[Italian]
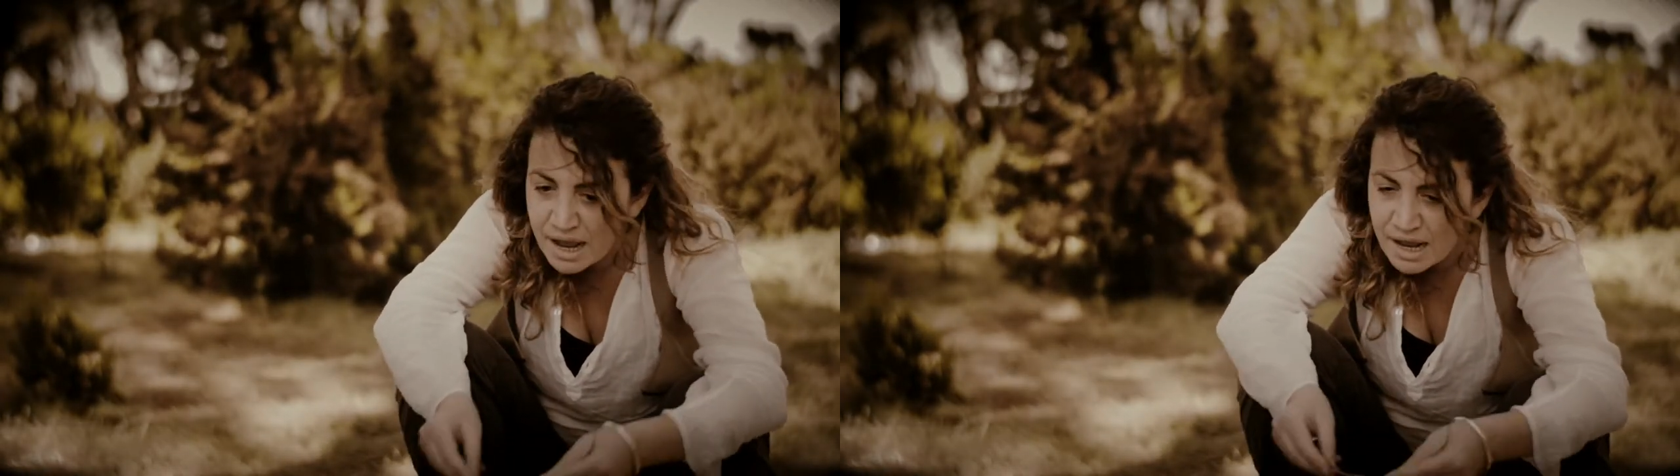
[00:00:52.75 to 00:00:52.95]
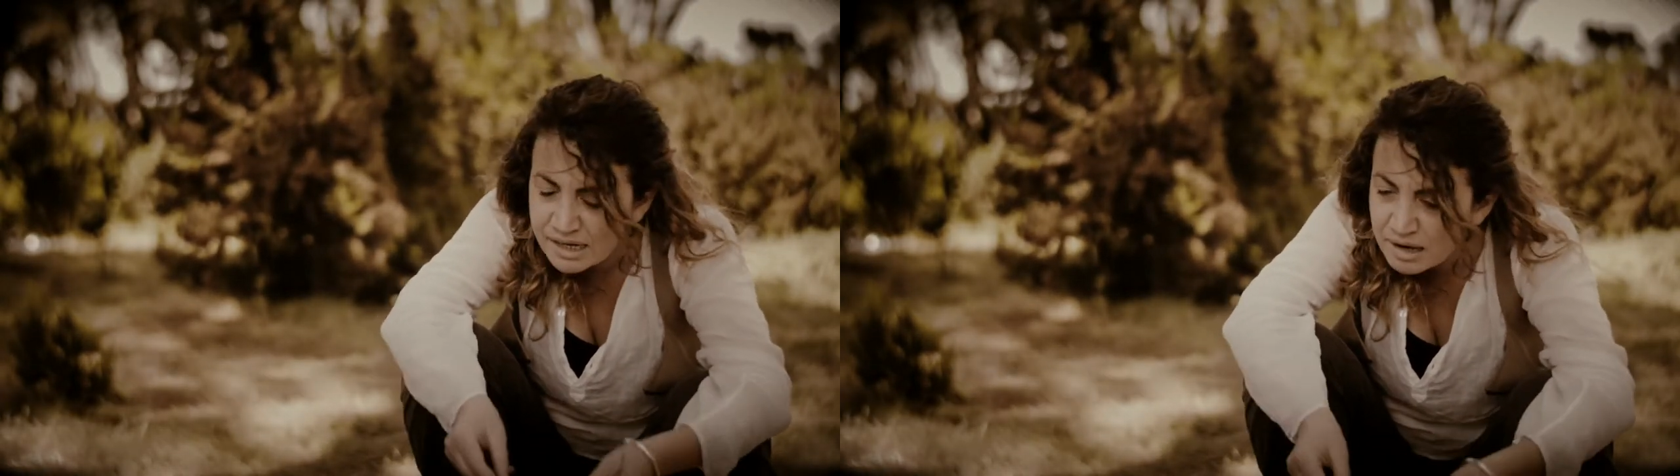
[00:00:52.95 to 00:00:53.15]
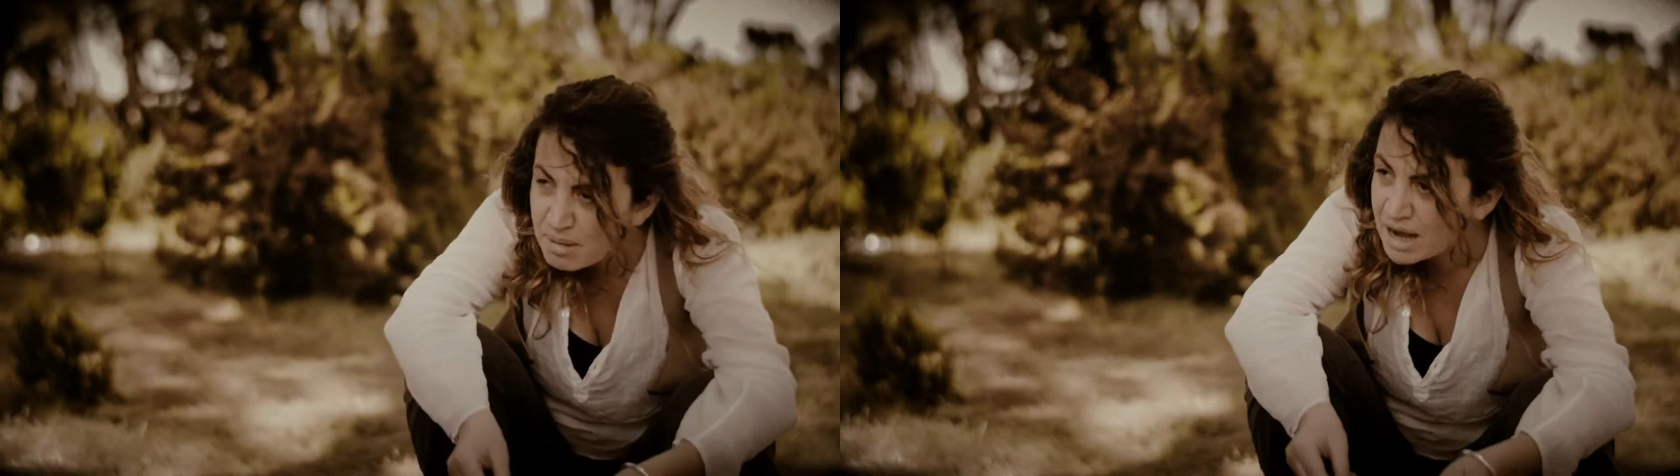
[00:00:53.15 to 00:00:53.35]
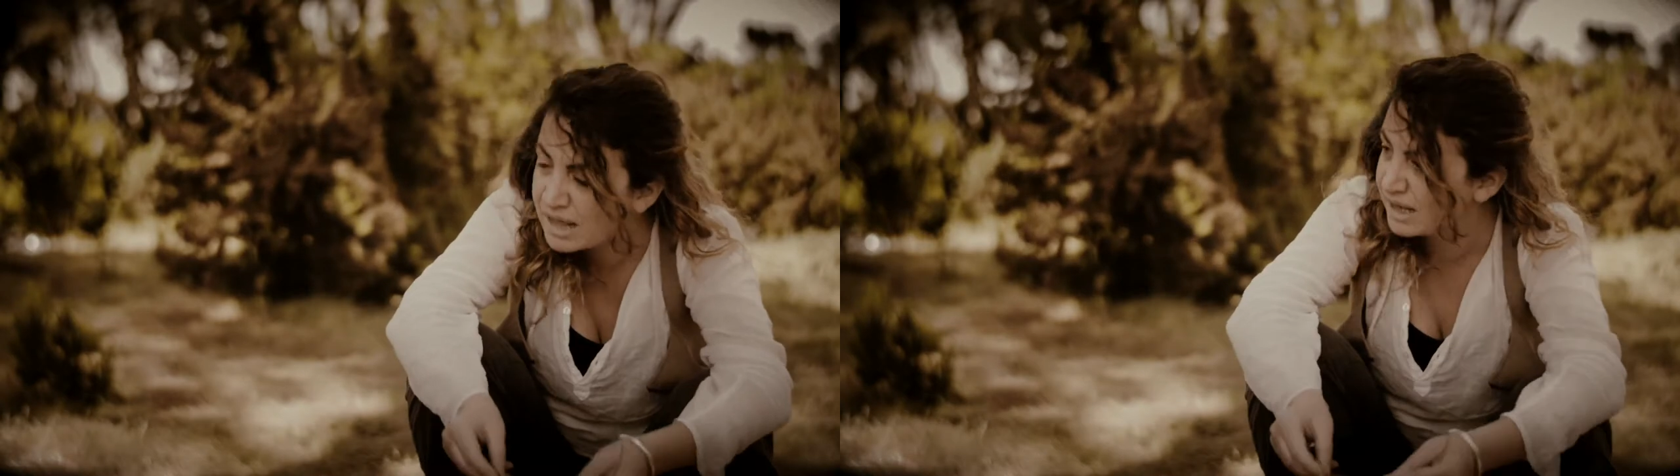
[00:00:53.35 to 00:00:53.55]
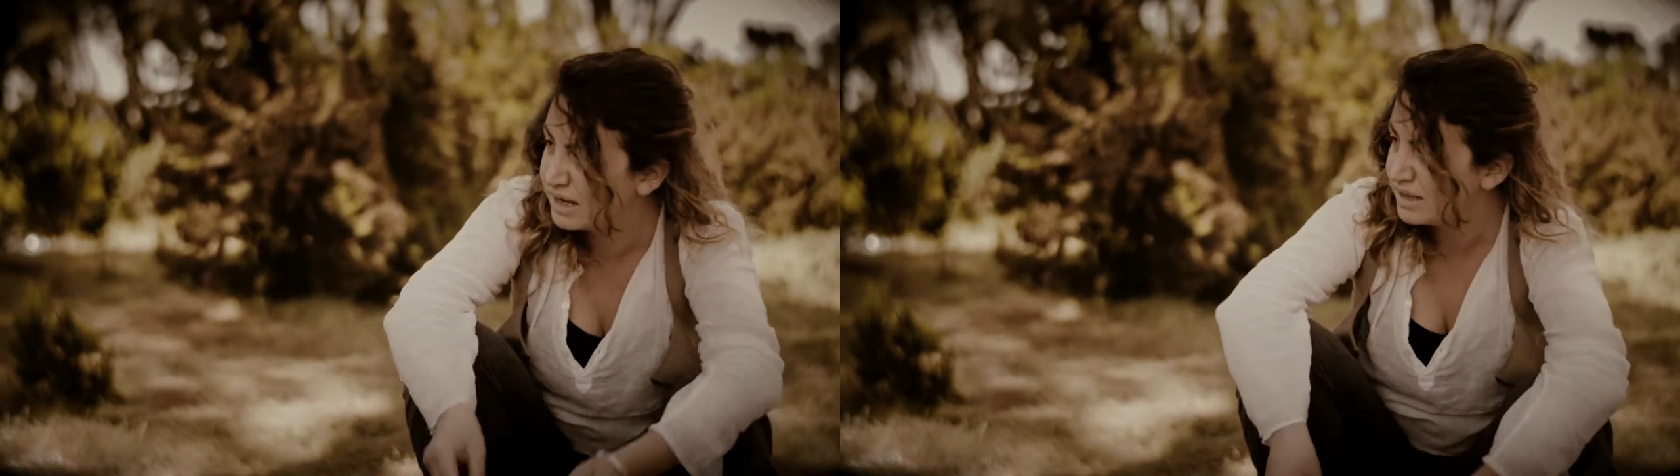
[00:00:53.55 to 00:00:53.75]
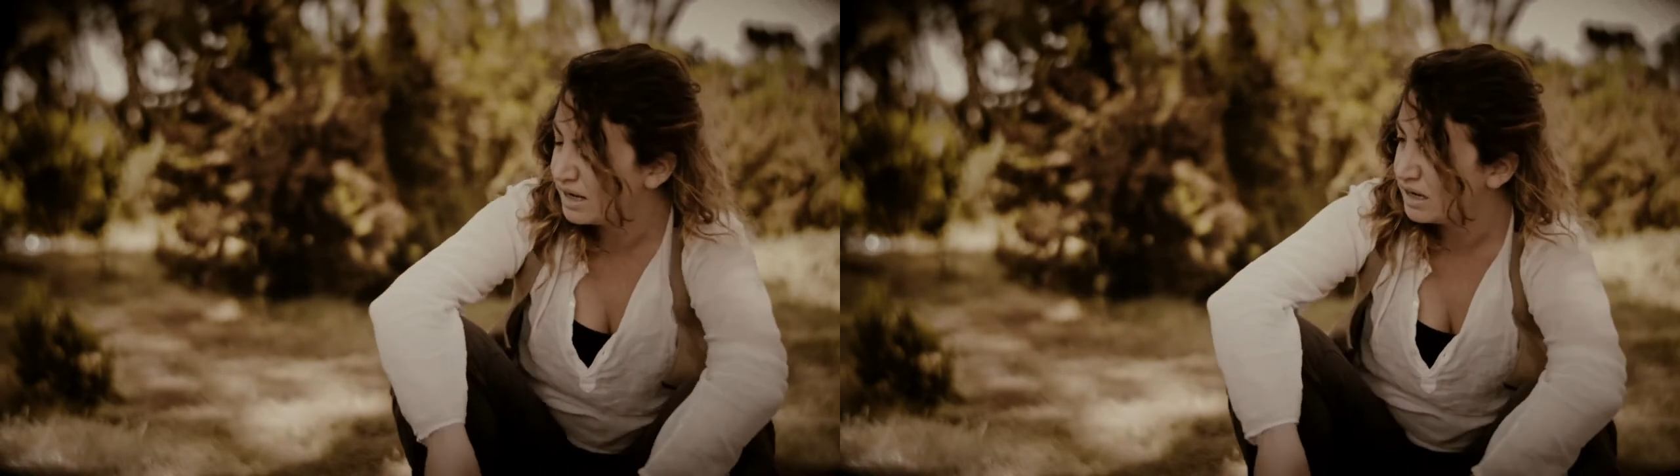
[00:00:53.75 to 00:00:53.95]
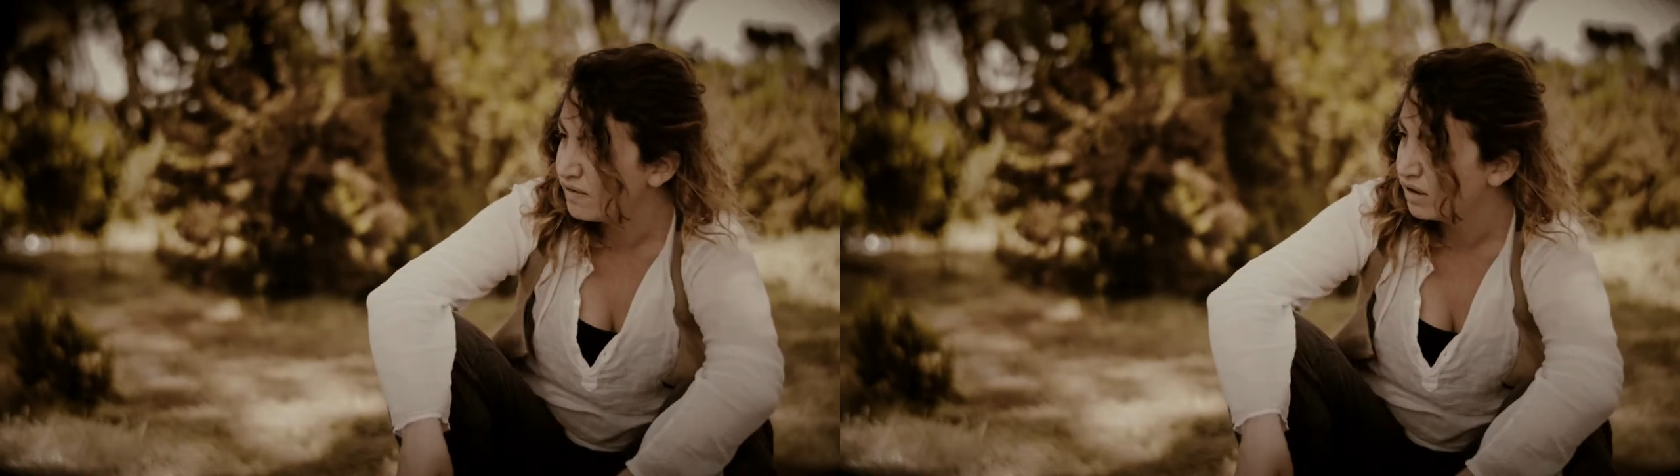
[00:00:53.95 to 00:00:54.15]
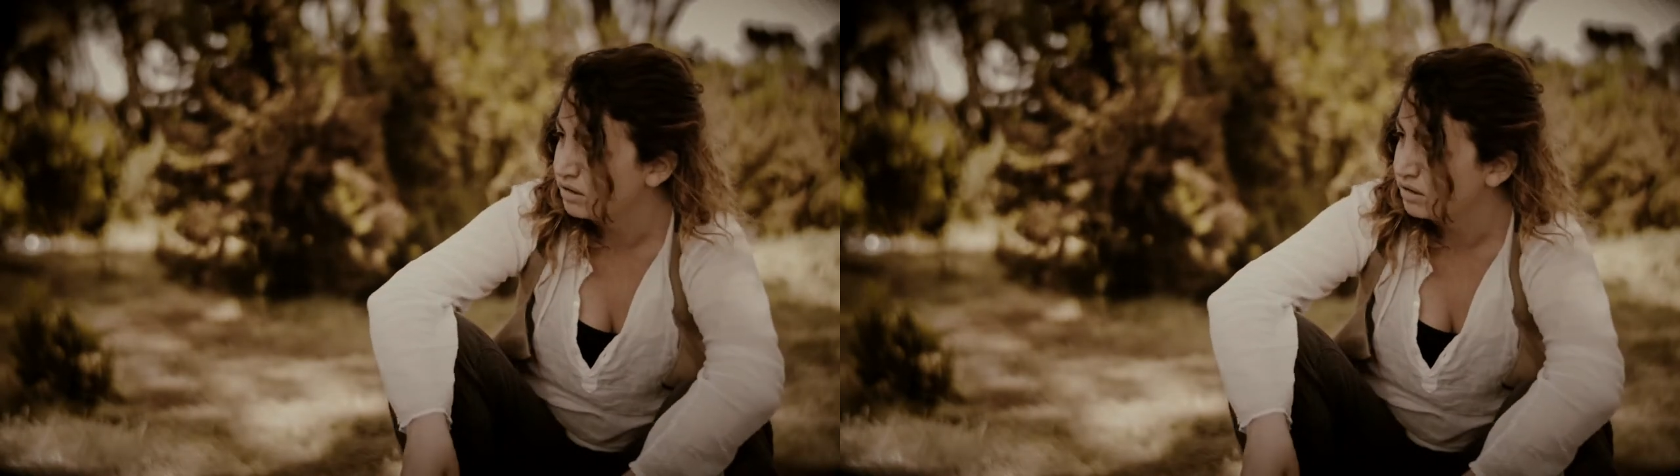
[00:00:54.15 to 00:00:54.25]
e nel male che ne deriva.